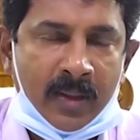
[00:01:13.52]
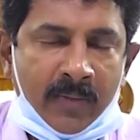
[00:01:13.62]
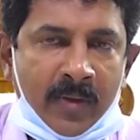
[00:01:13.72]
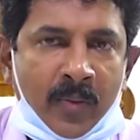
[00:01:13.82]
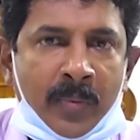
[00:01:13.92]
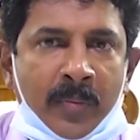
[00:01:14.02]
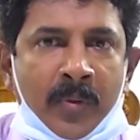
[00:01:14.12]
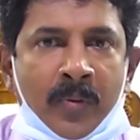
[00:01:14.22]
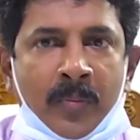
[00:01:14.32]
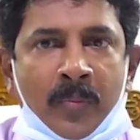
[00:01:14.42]
రెవెన్యూ
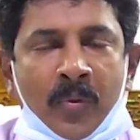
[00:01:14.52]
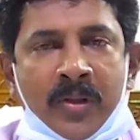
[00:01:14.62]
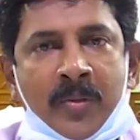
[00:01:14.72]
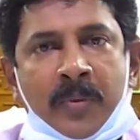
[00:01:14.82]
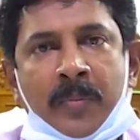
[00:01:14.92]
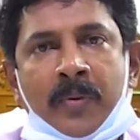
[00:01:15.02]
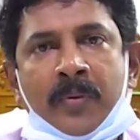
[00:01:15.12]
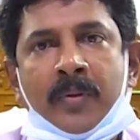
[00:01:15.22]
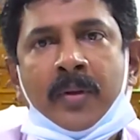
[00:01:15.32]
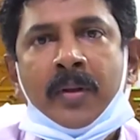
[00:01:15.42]
పీపుల్ పోలీస్ పీపుల్
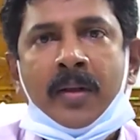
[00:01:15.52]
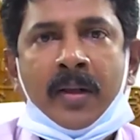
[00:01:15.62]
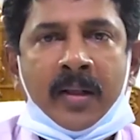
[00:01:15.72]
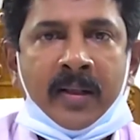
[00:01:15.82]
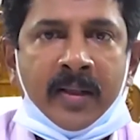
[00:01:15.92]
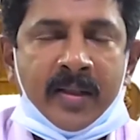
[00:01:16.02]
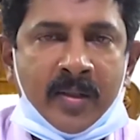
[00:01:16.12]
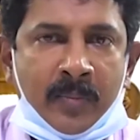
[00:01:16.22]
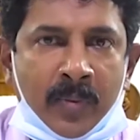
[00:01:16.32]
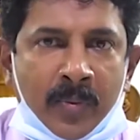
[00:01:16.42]
అట్లా
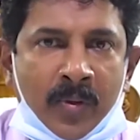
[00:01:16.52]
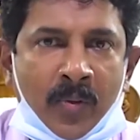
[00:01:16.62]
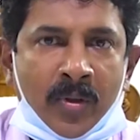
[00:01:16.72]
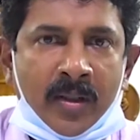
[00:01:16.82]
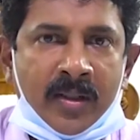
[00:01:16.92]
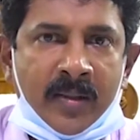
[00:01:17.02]
ఇరిగేషన్ పీపుల్తో కూడా